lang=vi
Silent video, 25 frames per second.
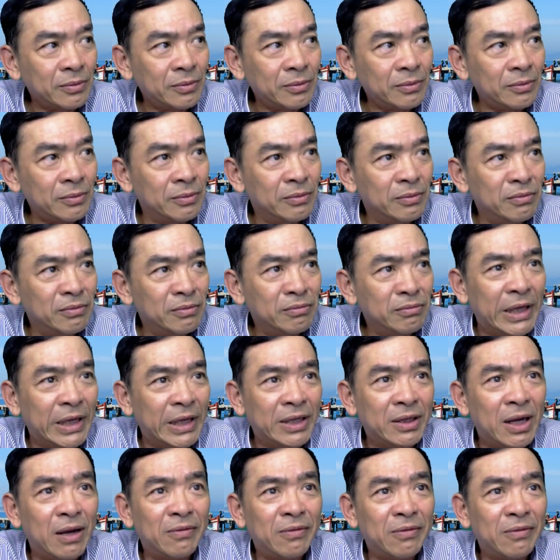bị
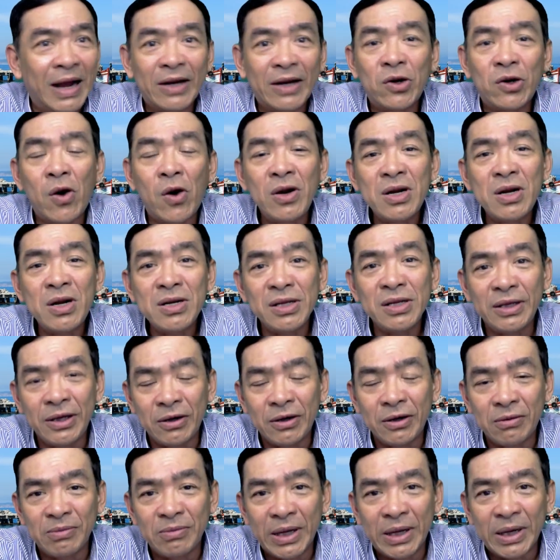à, phản đối rất là nhiều
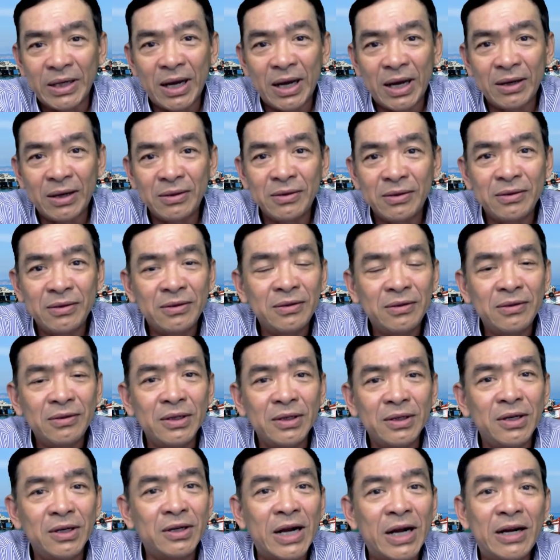bị
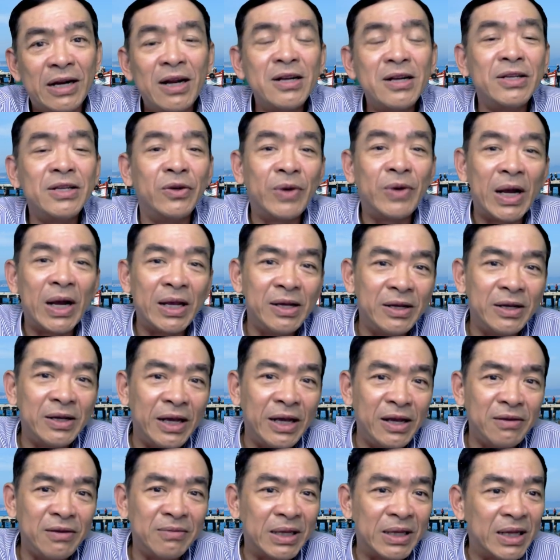đưa ra rất là nhiều các ý
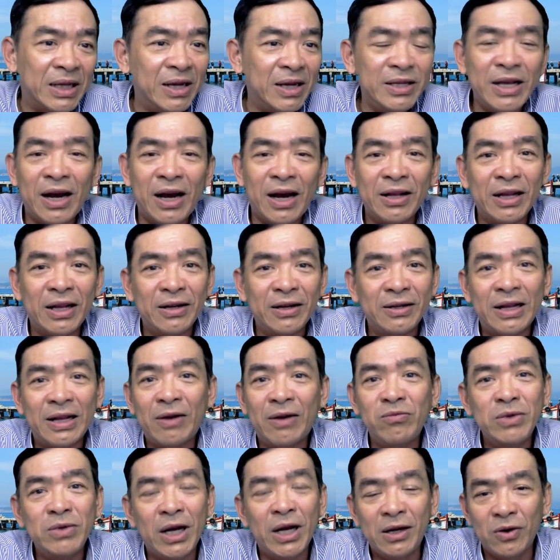kiến và tới giờ thì người ta cũng
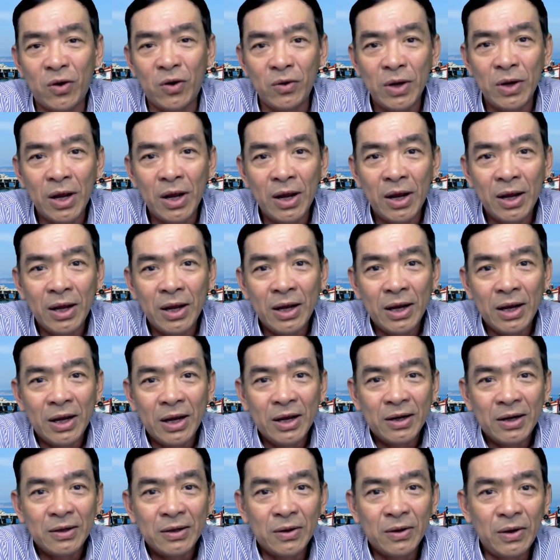ngưng luôn
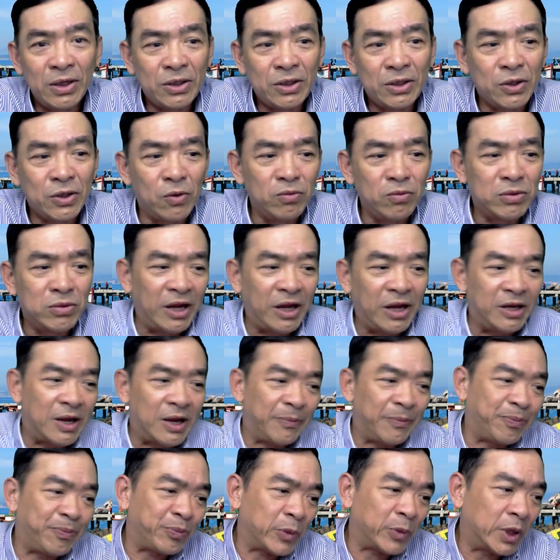nói chung thì
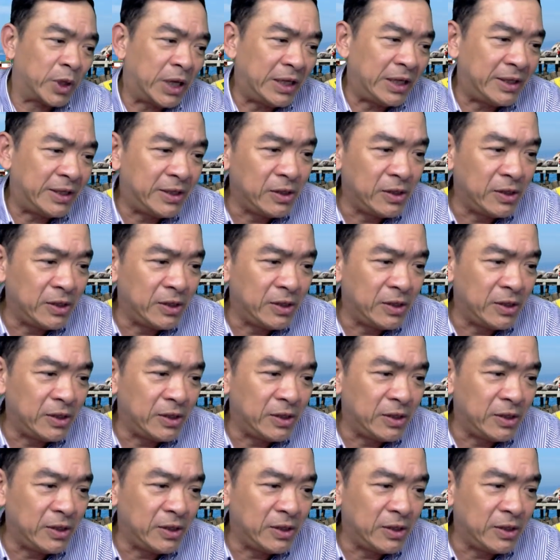um, cái chính